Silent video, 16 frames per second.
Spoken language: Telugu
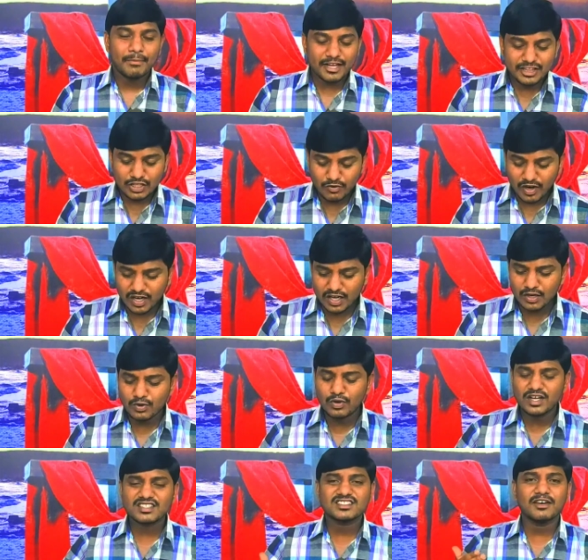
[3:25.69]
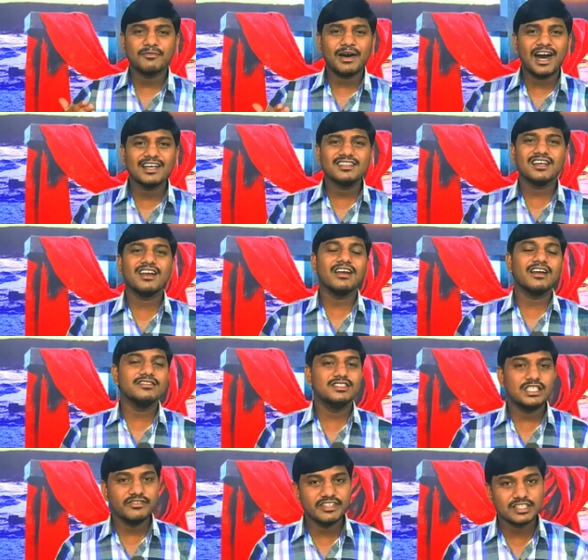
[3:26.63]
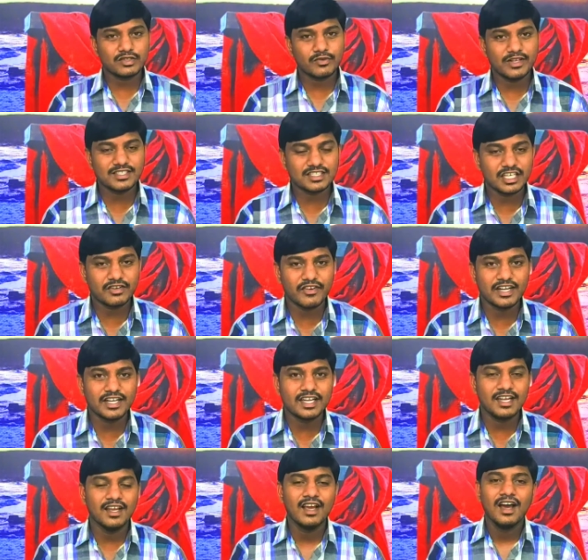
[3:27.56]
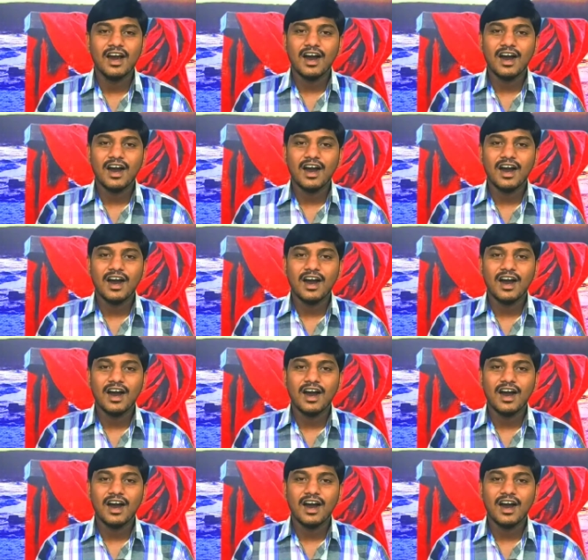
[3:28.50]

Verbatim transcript: ప్రతి ఒక్కరు కూడా సమాధానంగా జీవించవలసినటువంటి